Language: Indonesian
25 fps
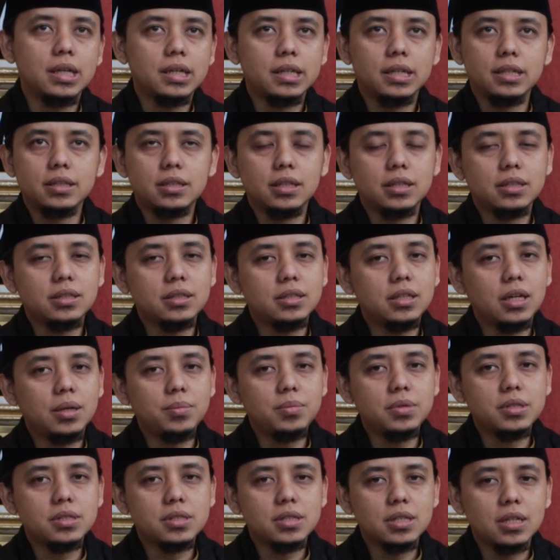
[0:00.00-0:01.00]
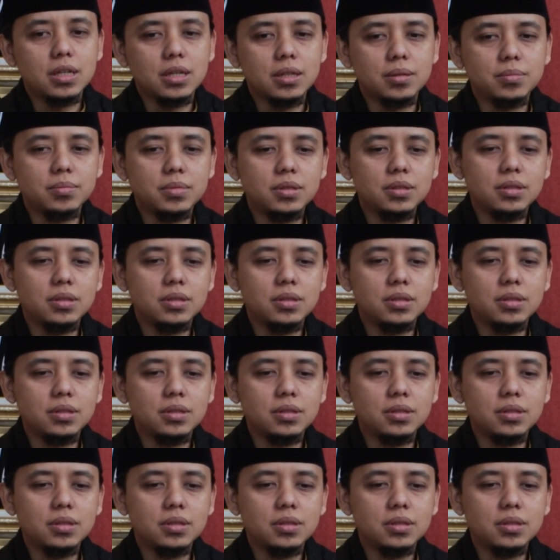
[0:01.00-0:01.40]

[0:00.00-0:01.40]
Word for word: Kita tidak bisa